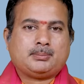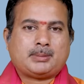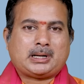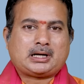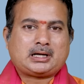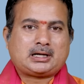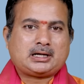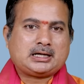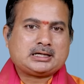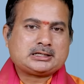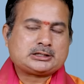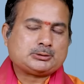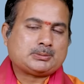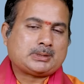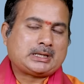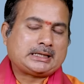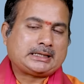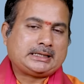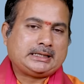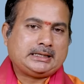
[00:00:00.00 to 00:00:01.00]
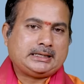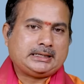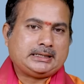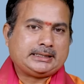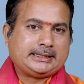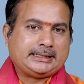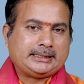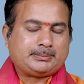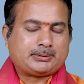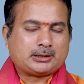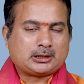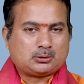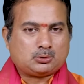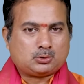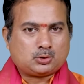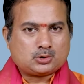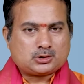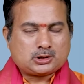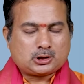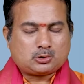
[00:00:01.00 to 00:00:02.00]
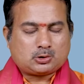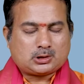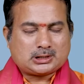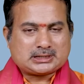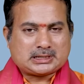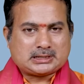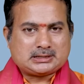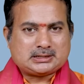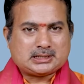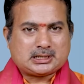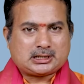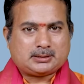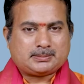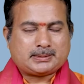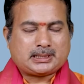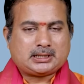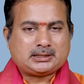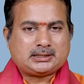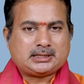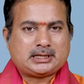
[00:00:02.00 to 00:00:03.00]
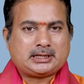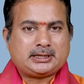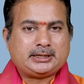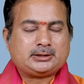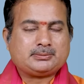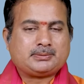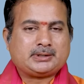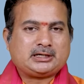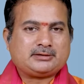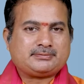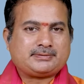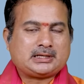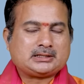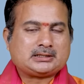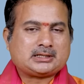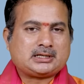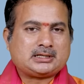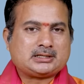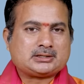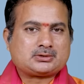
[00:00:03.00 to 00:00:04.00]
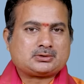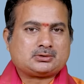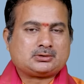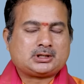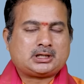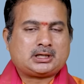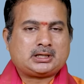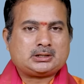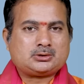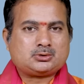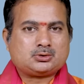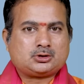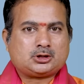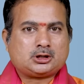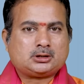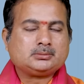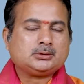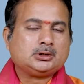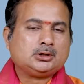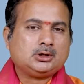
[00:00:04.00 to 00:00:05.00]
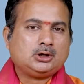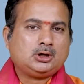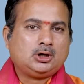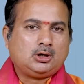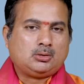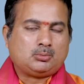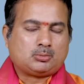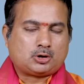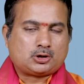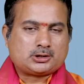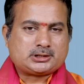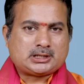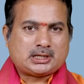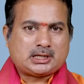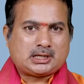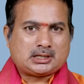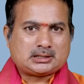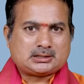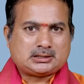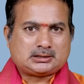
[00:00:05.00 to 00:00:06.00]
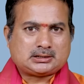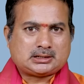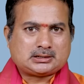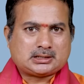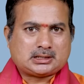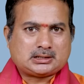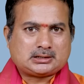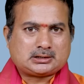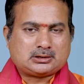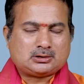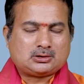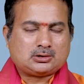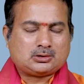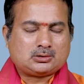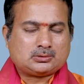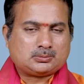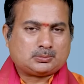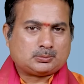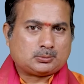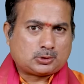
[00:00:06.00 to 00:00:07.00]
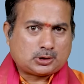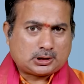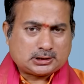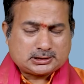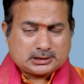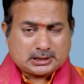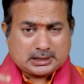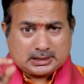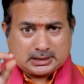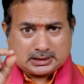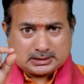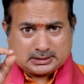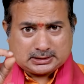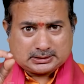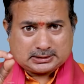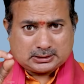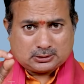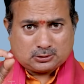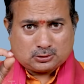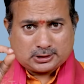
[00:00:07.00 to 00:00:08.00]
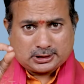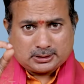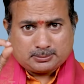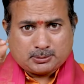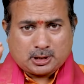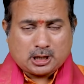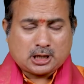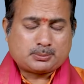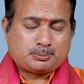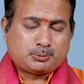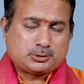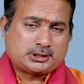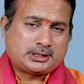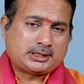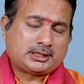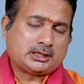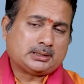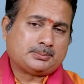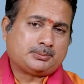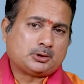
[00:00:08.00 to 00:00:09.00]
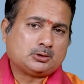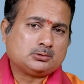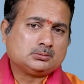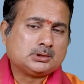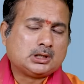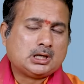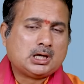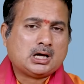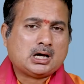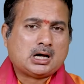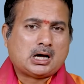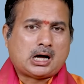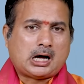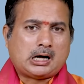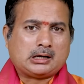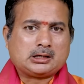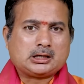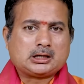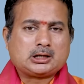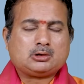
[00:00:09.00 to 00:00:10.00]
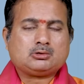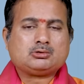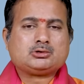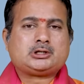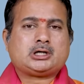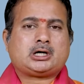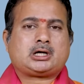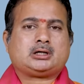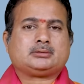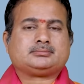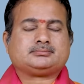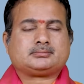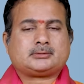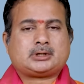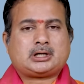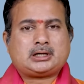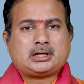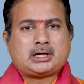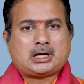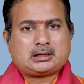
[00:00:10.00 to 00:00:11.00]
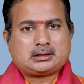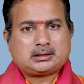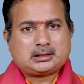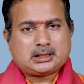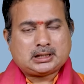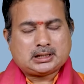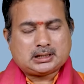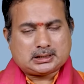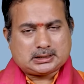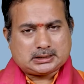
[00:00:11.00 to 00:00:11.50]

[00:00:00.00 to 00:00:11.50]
మకర రాశి వారికి ఇప్పుడు గురుశక్వ సంచారం అనేది ఎటువంటి ఫలితాన్ని ఇస్తుంది అనేది చూద్దాం మృగశిరా నక్షత్ర జాతకంలో మృగశిరా నక్షత్రంలోకి మార్పు జరిగినప్పుడు అంగ గోచారం అంటే అంగ